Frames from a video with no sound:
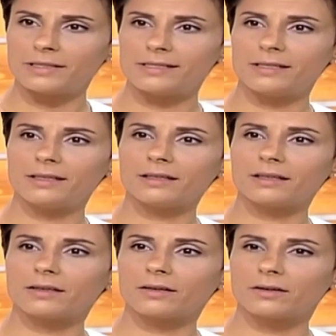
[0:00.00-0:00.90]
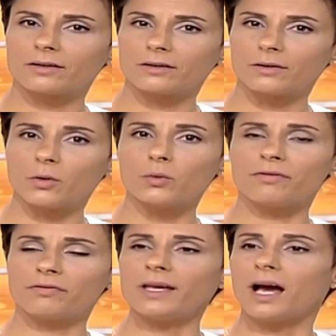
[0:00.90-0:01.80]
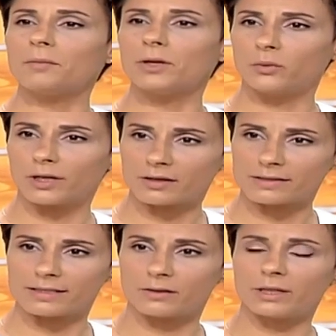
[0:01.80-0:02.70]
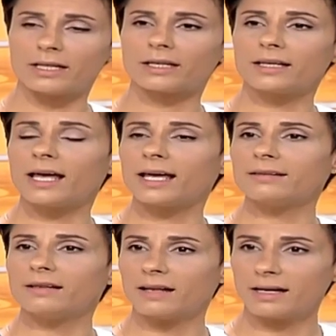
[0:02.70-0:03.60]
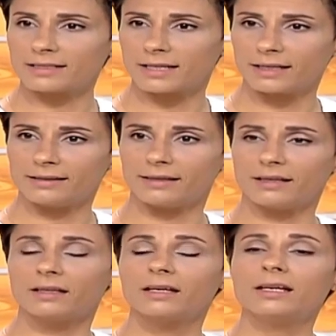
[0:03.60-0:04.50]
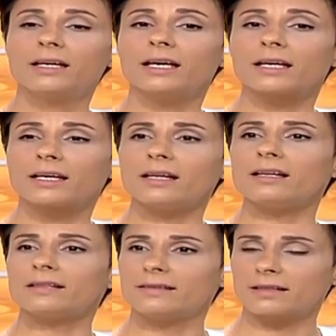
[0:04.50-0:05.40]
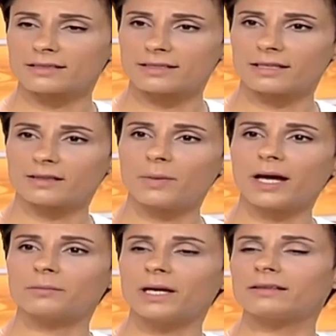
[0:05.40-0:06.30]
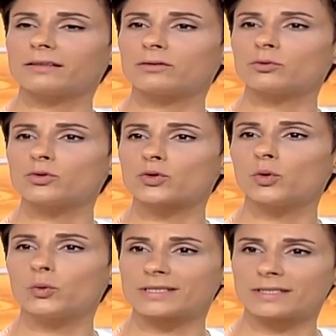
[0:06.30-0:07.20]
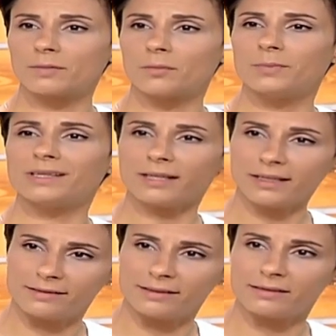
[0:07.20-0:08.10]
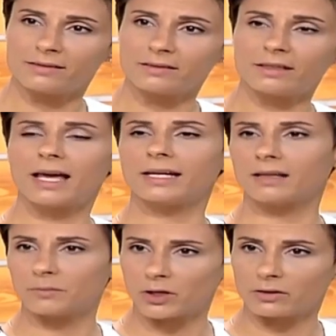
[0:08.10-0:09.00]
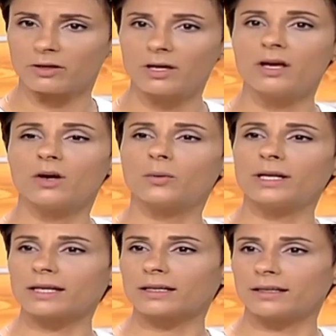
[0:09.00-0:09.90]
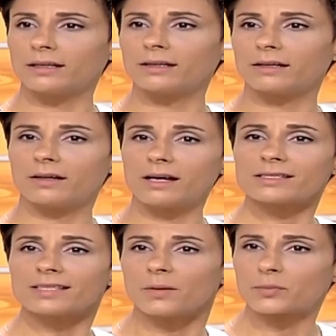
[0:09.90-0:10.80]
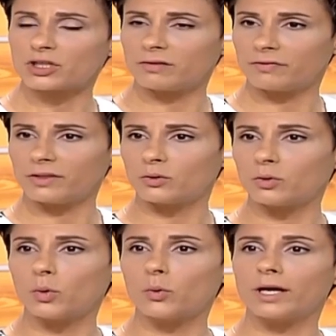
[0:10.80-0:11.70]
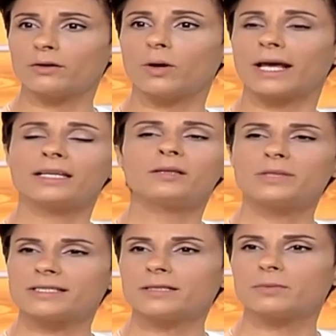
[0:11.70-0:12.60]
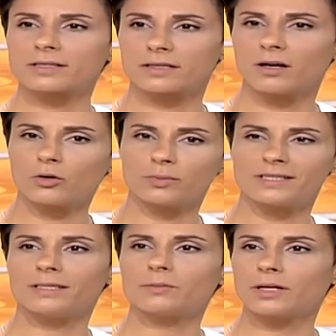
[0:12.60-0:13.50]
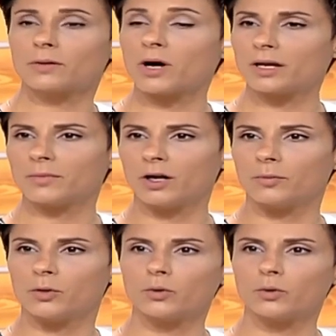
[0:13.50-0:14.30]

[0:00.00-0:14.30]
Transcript: دي هو في عامل وراثي ولكن لهيدي اللحظه هيدي كل الدراسات بعد ما قدرت تقول شو هو السبب بالتحديد لهيدا المرض ولكن آه، أصعب شيء فيه هو أنه أكيد بيصيب الصغار وبيصيب الكبار من العمر